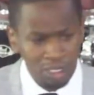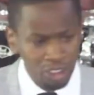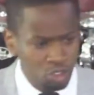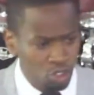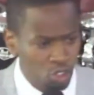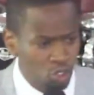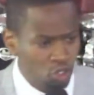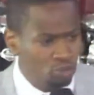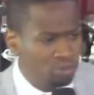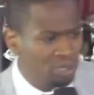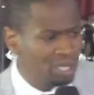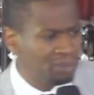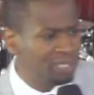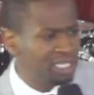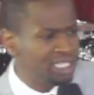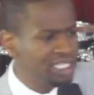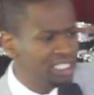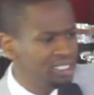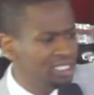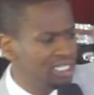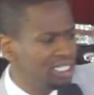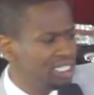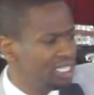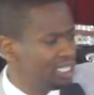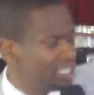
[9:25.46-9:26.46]
parce que lui-même
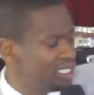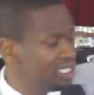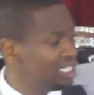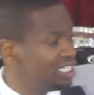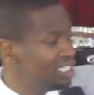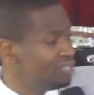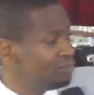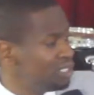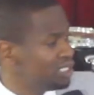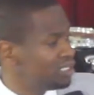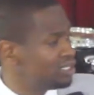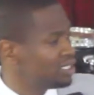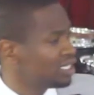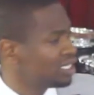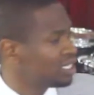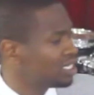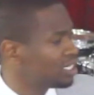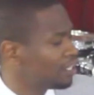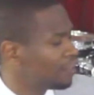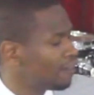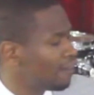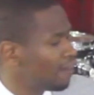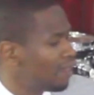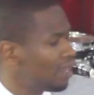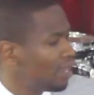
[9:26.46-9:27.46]
est illimité.
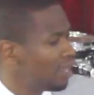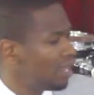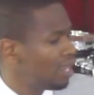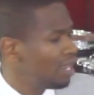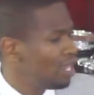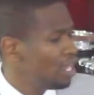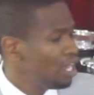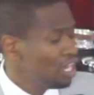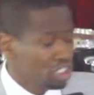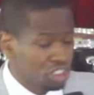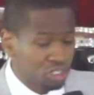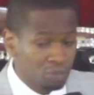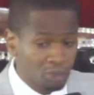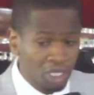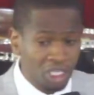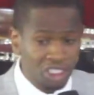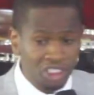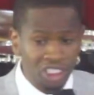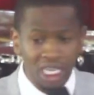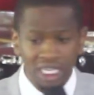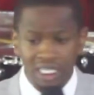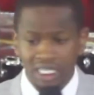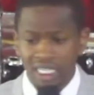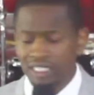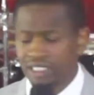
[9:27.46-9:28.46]
J'aimerais
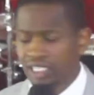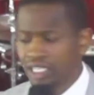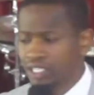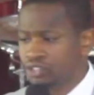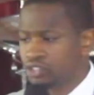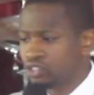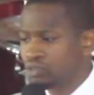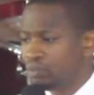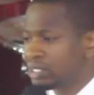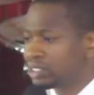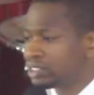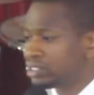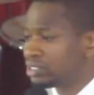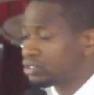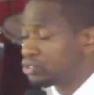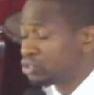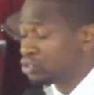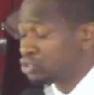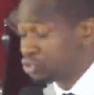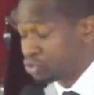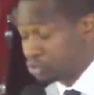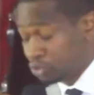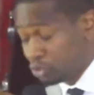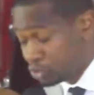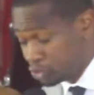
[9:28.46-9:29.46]
dire à quelqu'un ce,
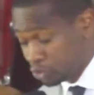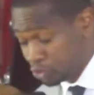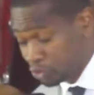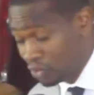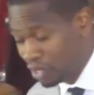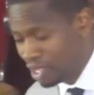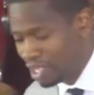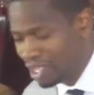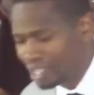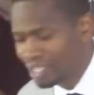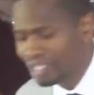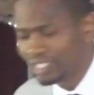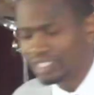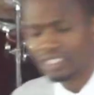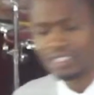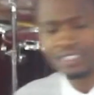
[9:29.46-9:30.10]
ce soir,